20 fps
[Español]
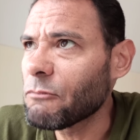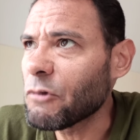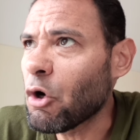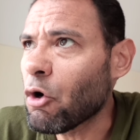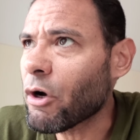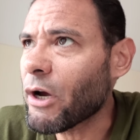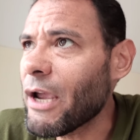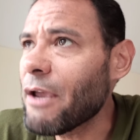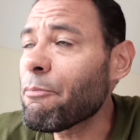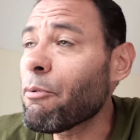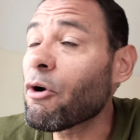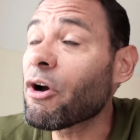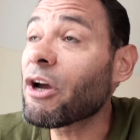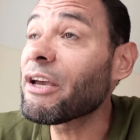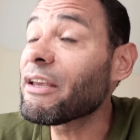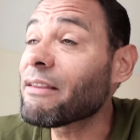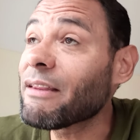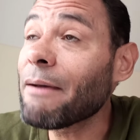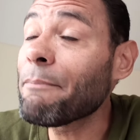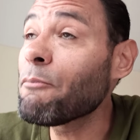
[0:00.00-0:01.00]
¿Ok? Porque
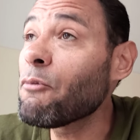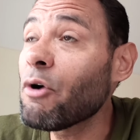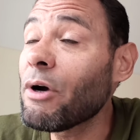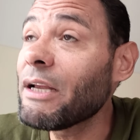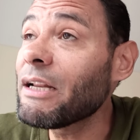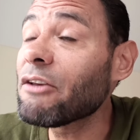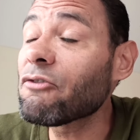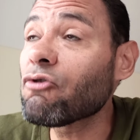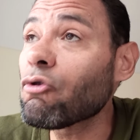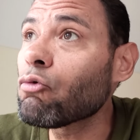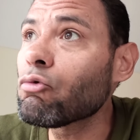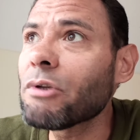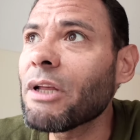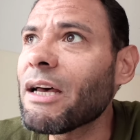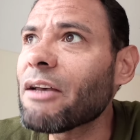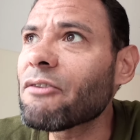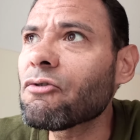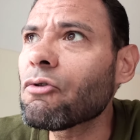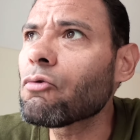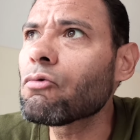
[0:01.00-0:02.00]
estas mujeres son
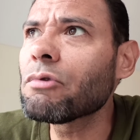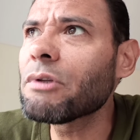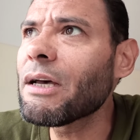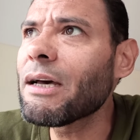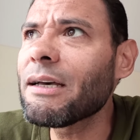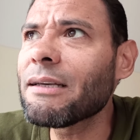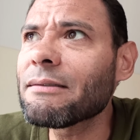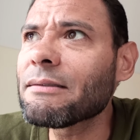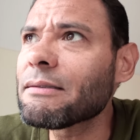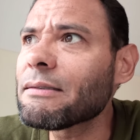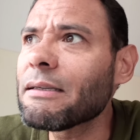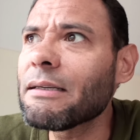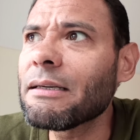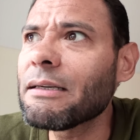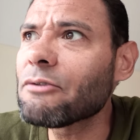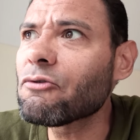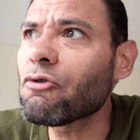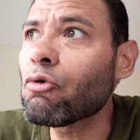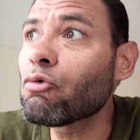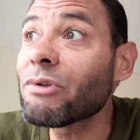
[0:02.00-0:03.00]
unas, son unas,
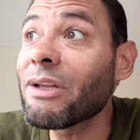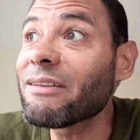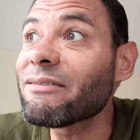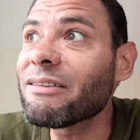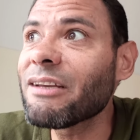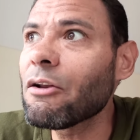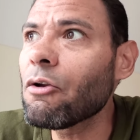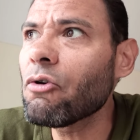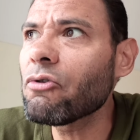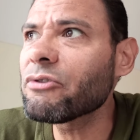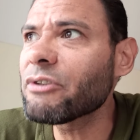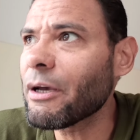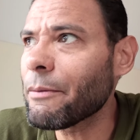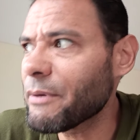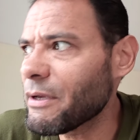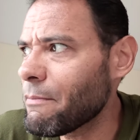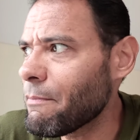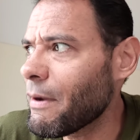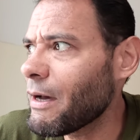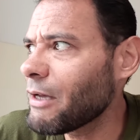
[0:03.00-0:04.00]
eh, son unas celosas,
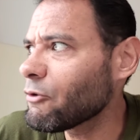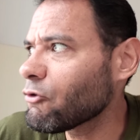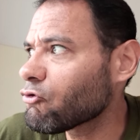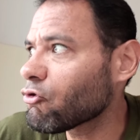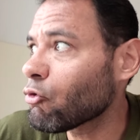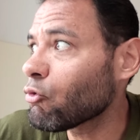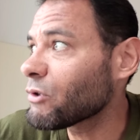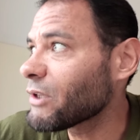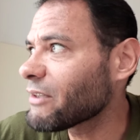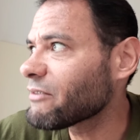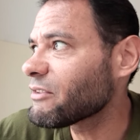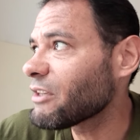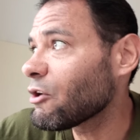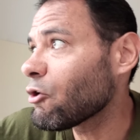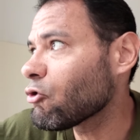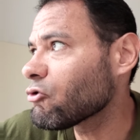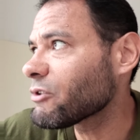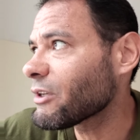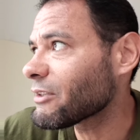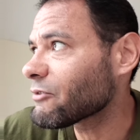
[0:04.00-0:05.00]
mi hermano, son unas
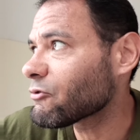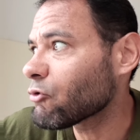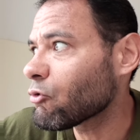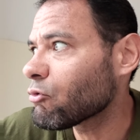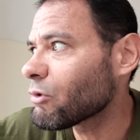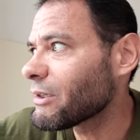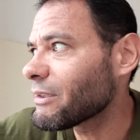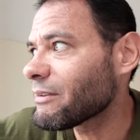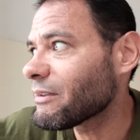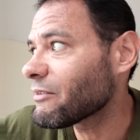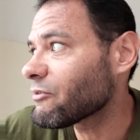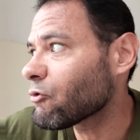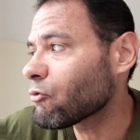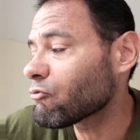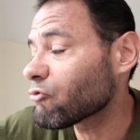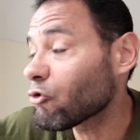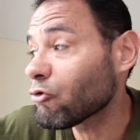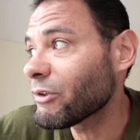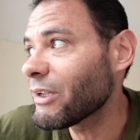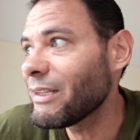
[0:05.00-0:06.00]
celosas, son,
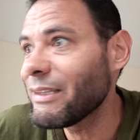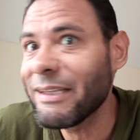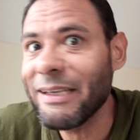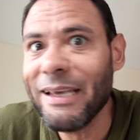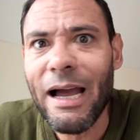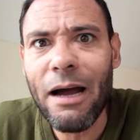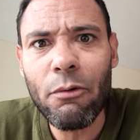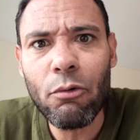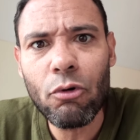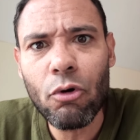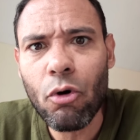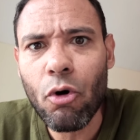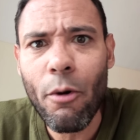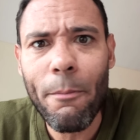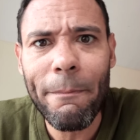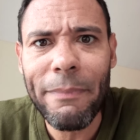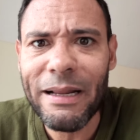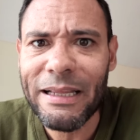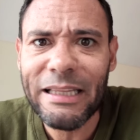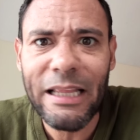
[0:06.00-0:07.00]
son, son del diablo
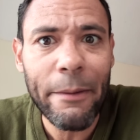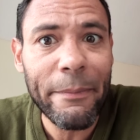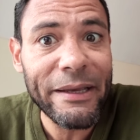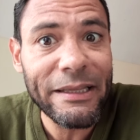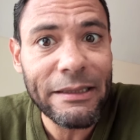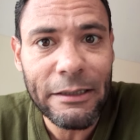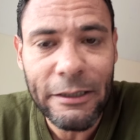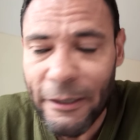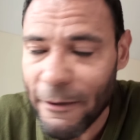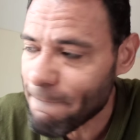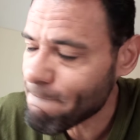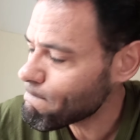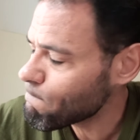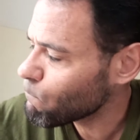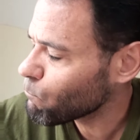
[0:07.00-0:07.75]
completamente.